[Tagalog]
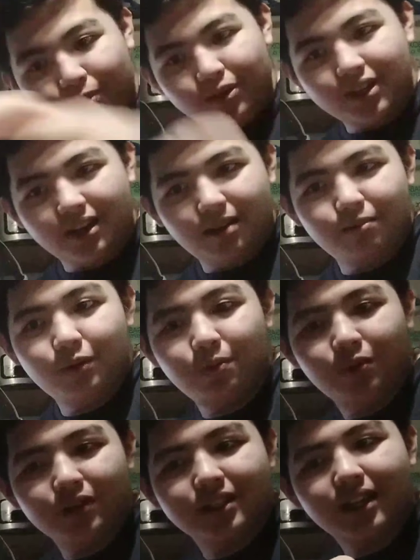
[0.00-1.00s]
siya
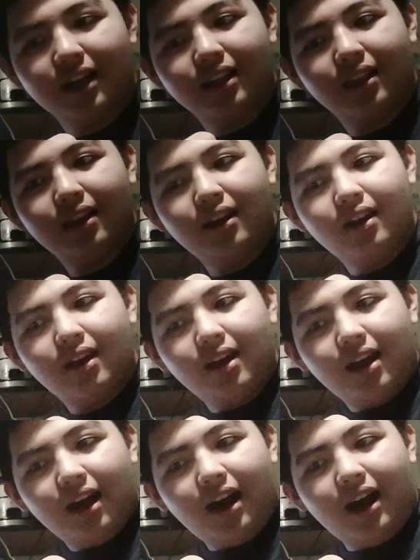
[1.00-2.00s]
nabubuksan.
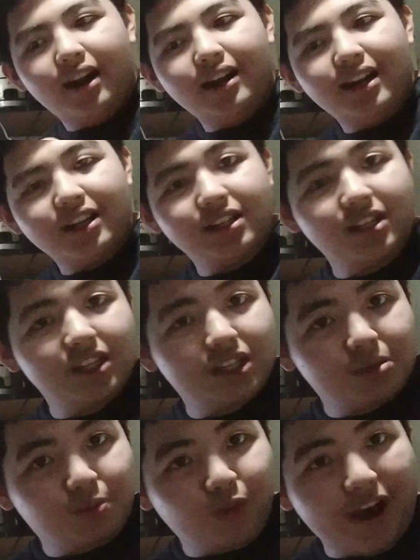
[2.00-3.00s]
Arla cheese
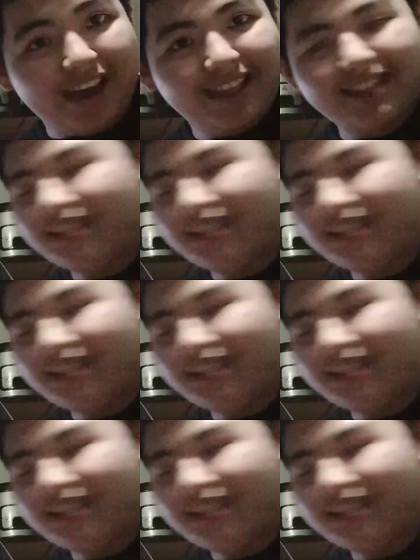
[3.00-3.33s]
spread.